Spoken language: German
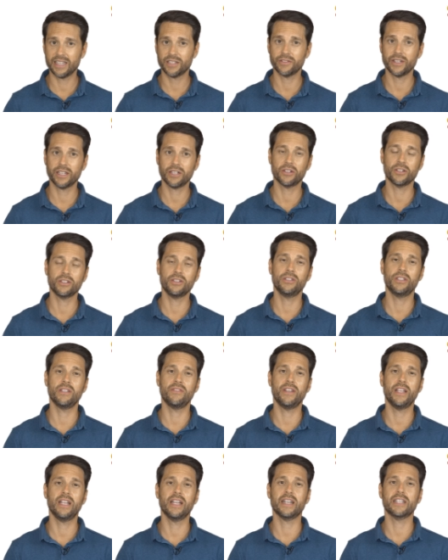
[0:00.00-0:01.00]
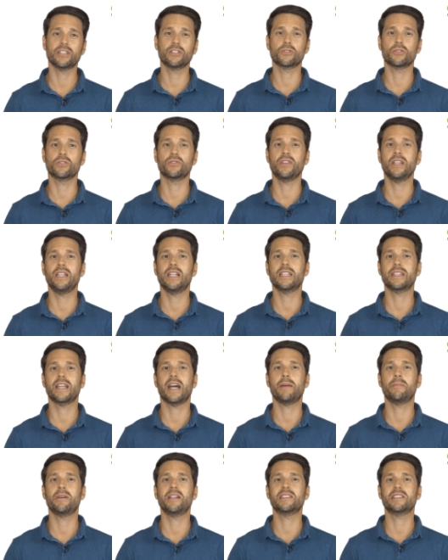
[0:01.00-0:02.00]
etwa konnten die Wählerinnen und Wähler
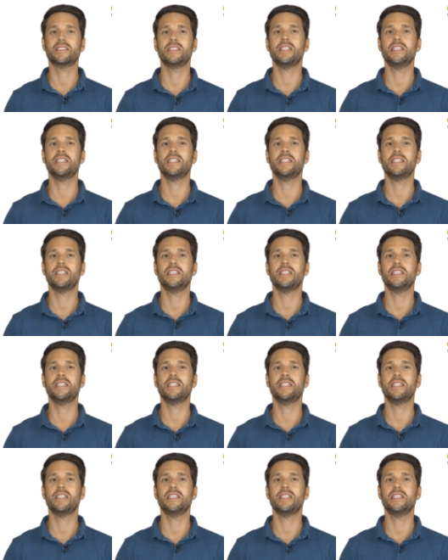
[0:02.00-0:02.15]
damals